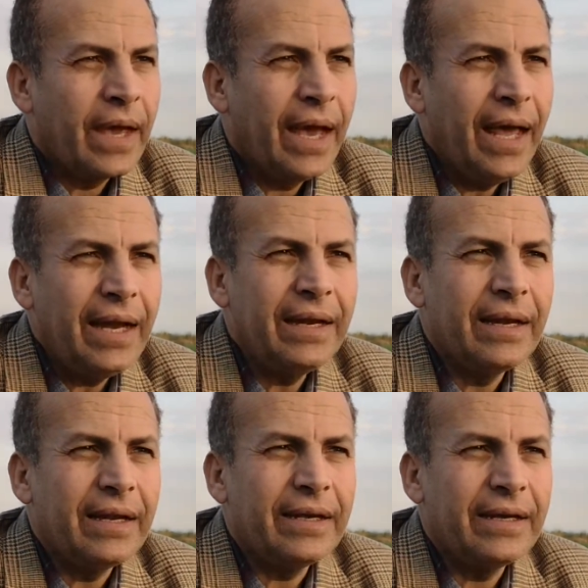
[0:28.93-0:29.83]

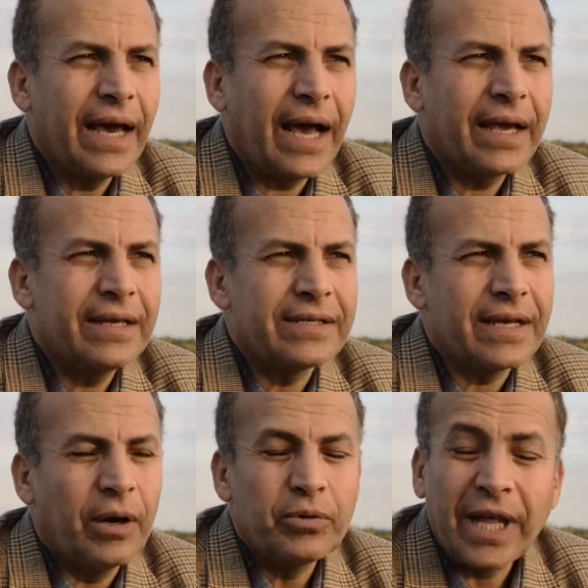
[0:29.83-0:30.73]
هل يعكس
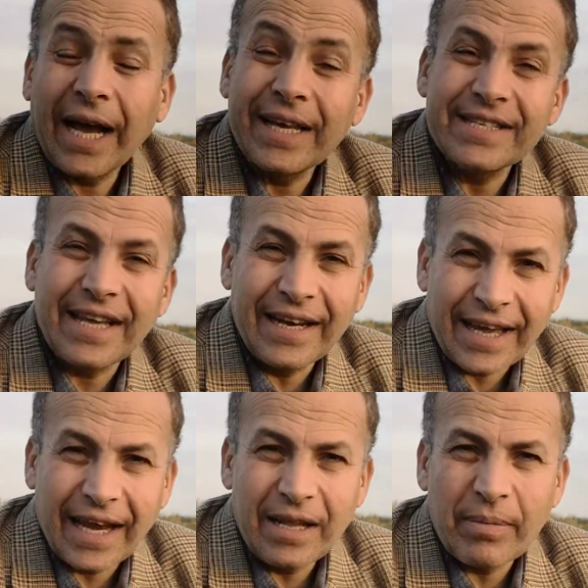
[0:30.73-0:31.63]
أو تعكس
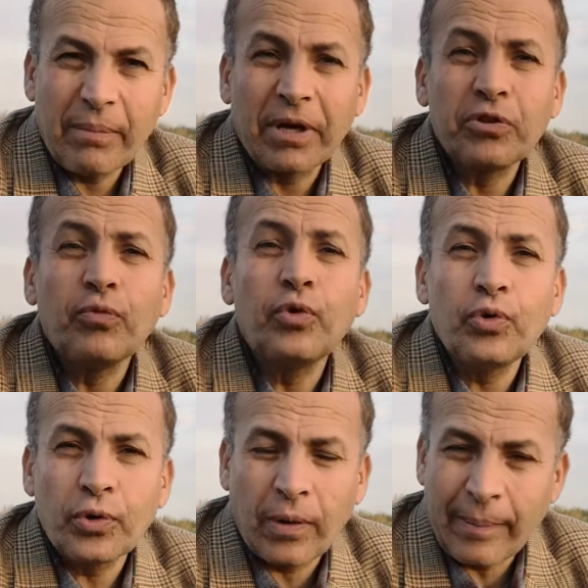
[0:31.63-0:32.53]
الكلمة
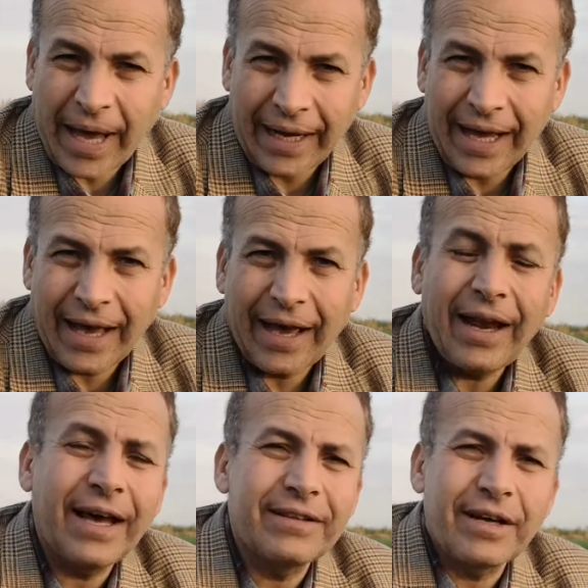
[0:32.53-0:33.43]
مضمون ومعناها هل
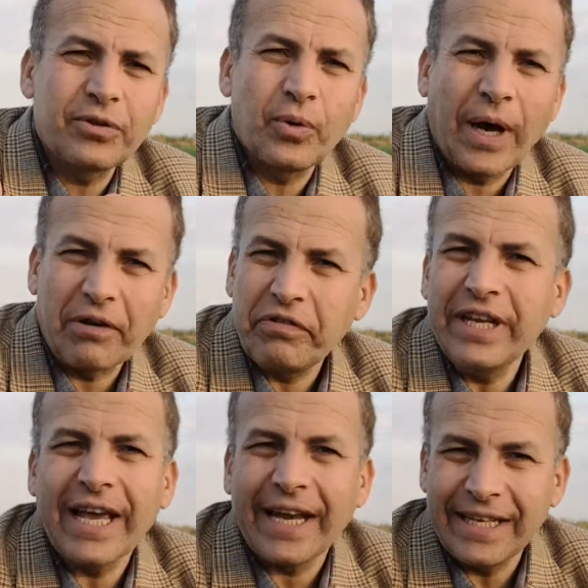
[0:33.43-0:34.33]
حضراتكم
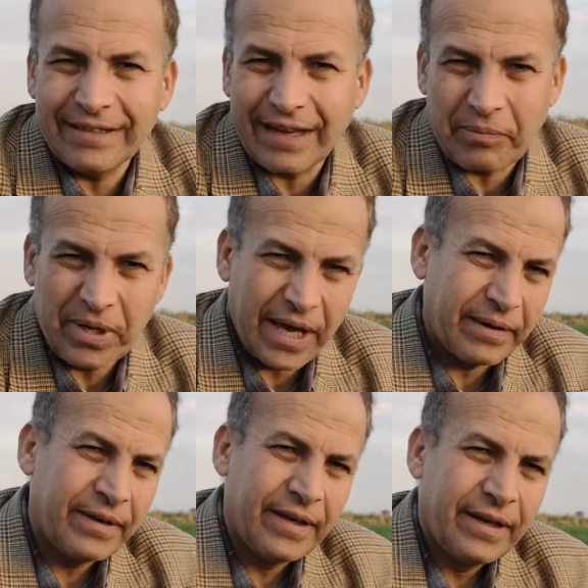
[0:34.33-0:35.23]
عارفين يعني إيه تربية
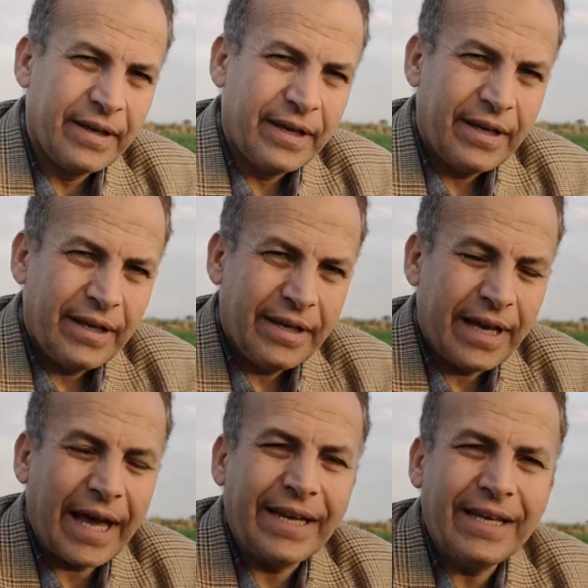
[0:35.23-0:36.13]

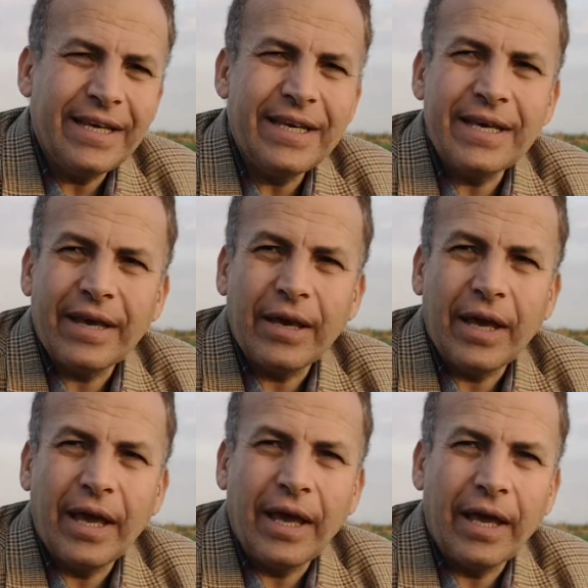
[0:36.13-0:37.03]
يعني إيه
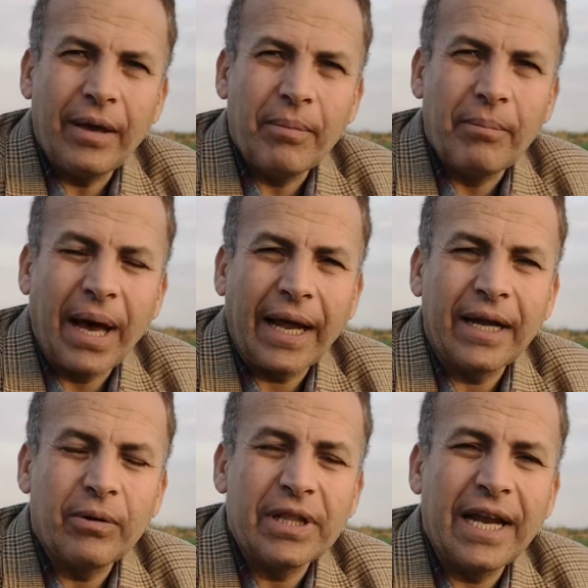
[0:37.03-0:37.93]
آه،
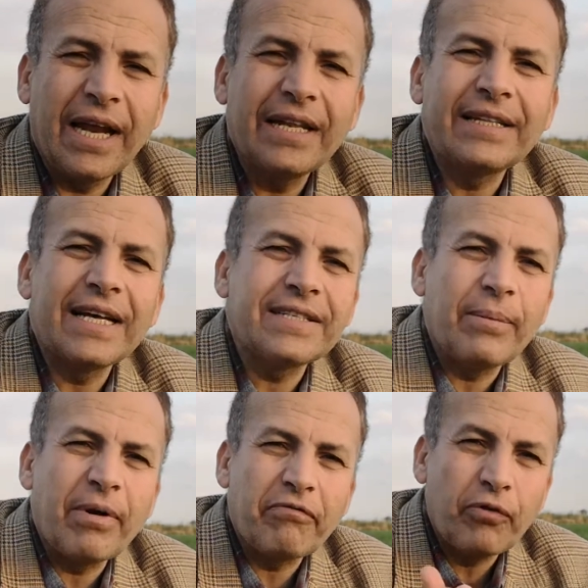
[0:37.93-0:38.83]
معنى ودلالة هذا
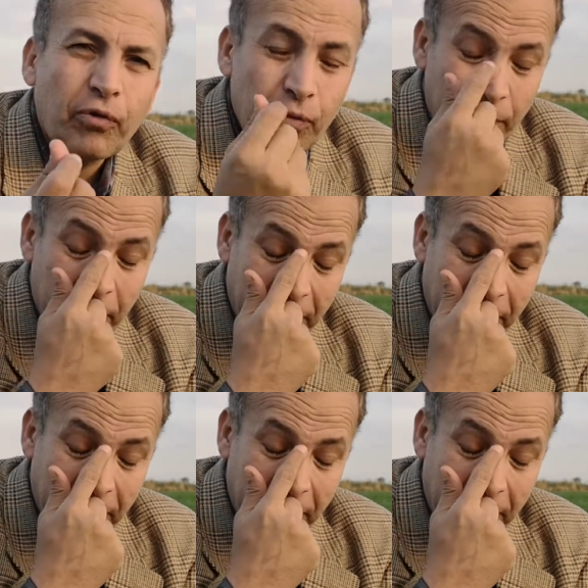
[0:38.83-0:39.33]
المفهوم